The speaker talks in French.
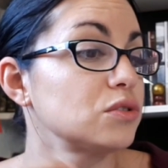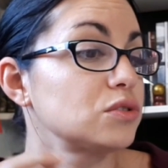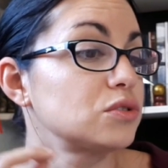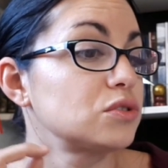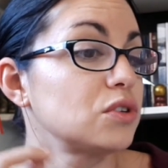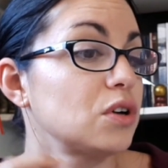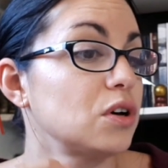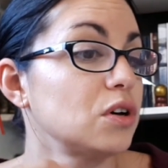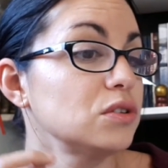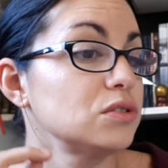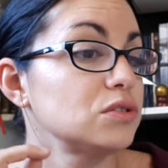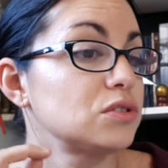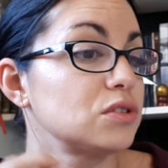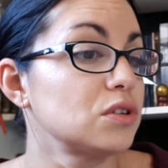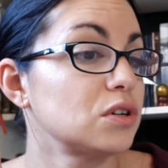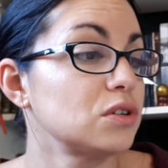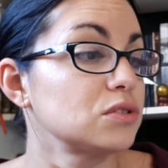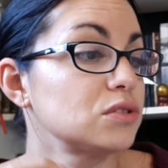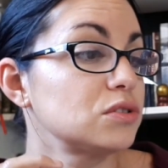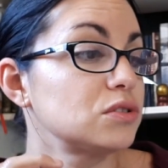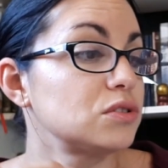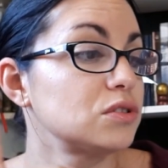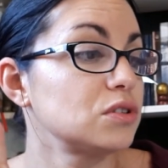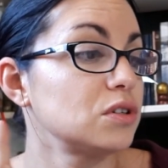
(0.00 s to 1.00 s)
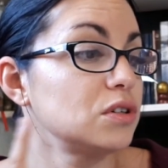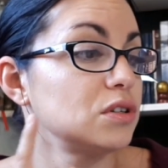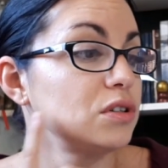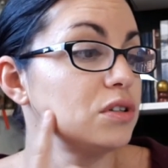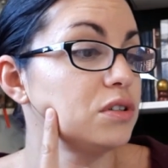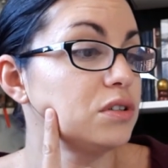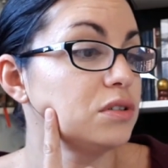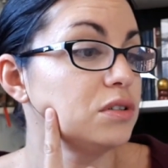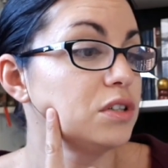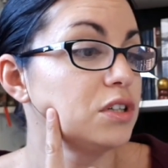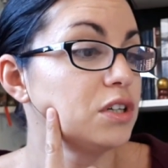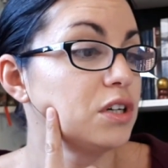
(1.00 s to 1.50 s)
dans, dans,
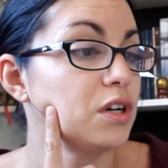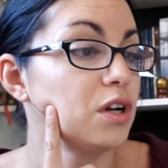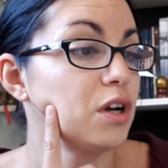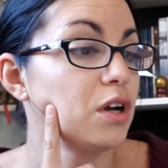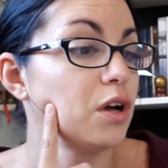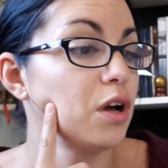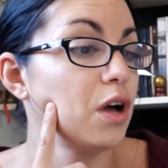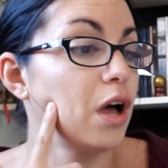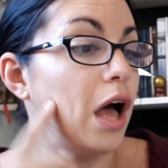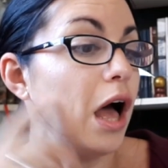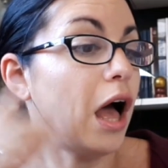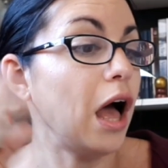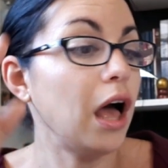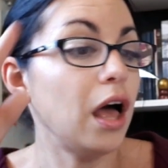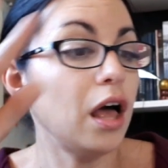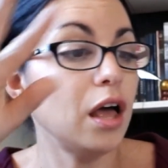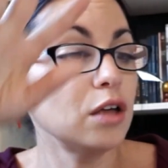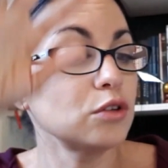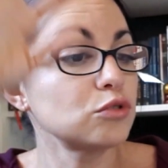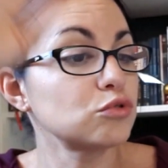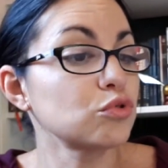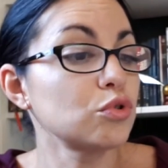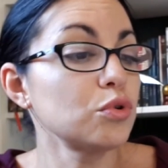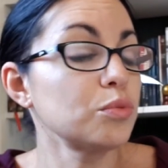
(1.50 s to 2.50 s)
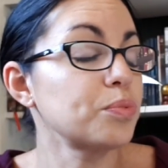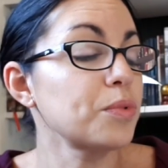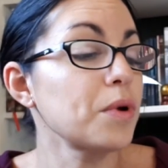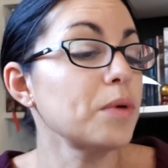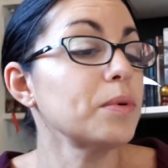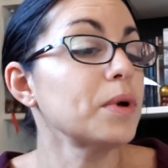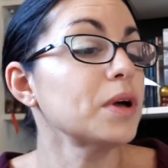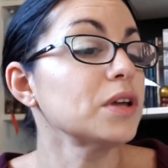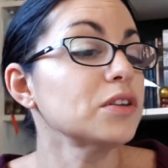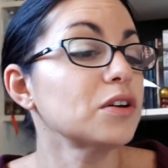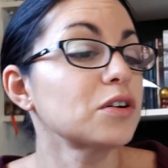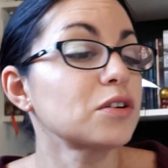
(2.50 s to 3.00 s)
dans un troupeau
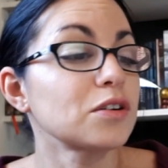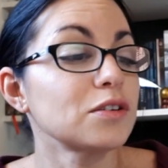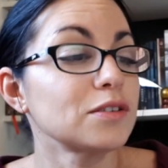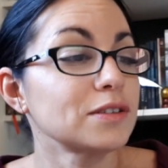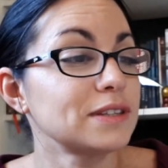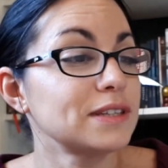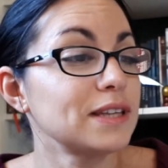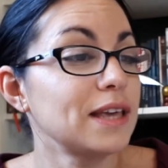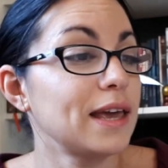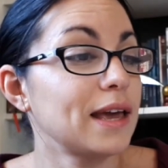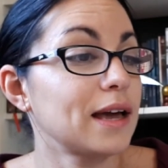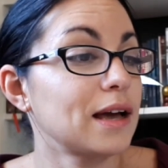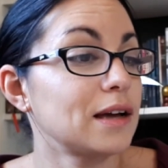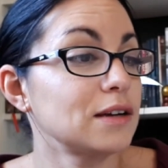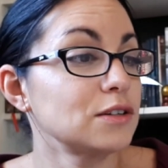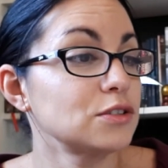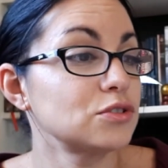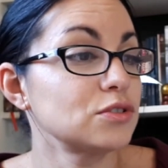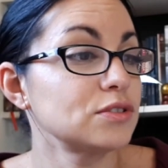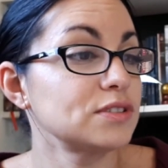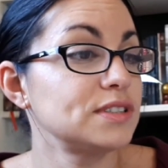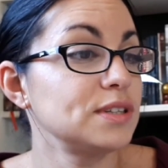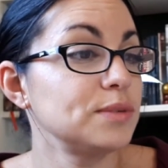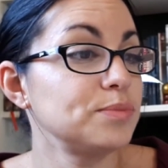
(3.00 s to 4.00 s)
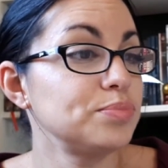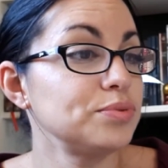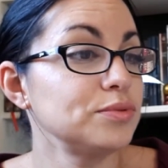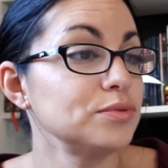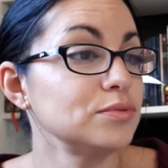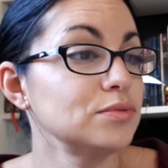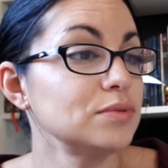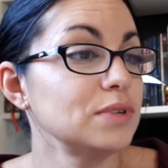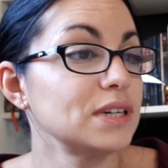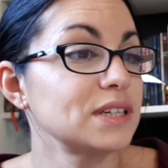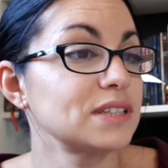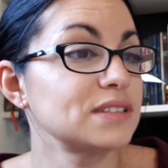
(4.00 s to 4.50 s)
mais en Angleterre. Je hein. je sais plus
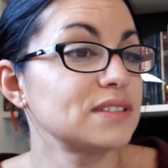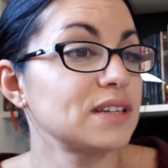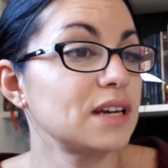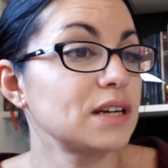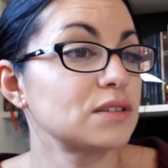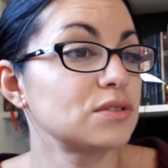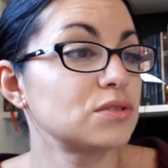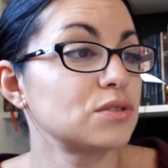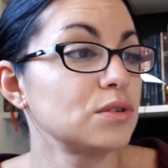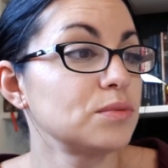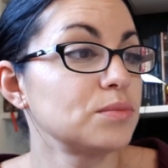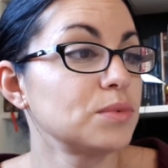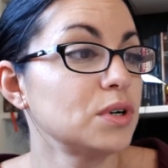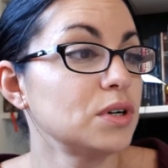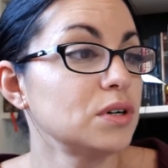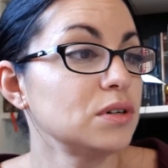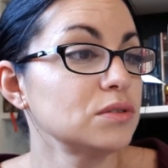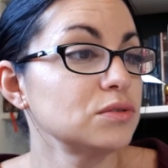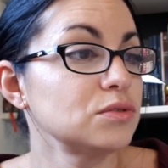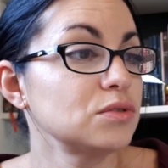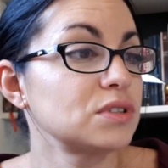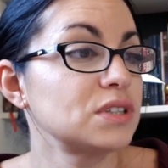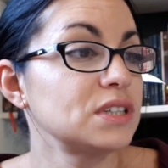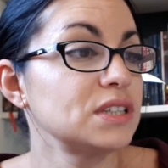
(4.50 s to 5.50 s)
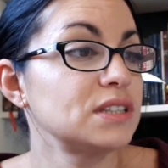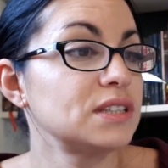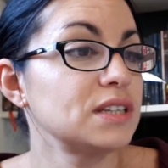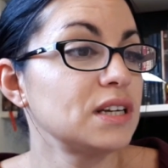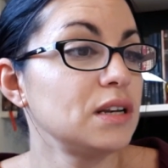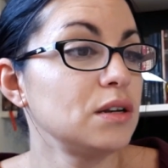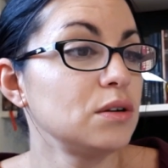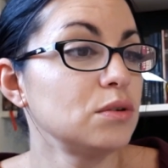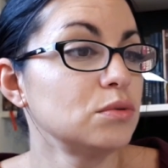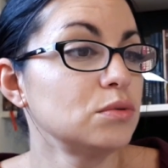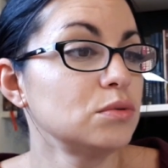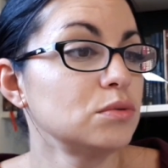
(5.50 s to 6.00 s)
où exactement, de quitter
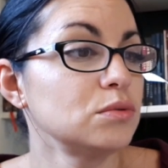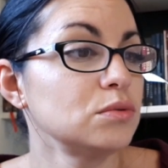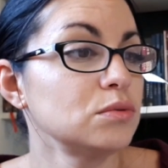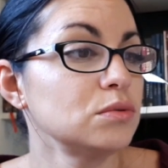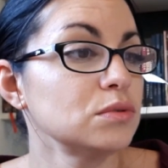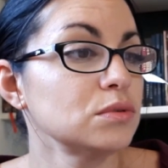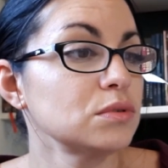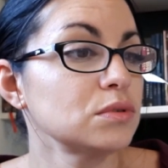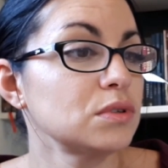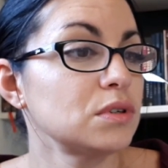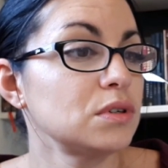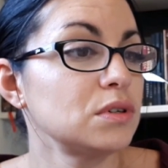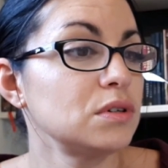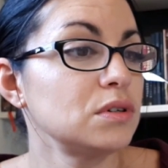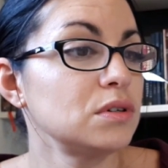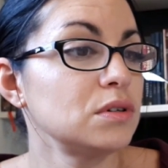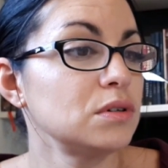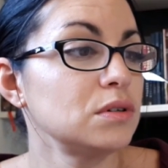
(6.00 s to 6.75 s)
Londres.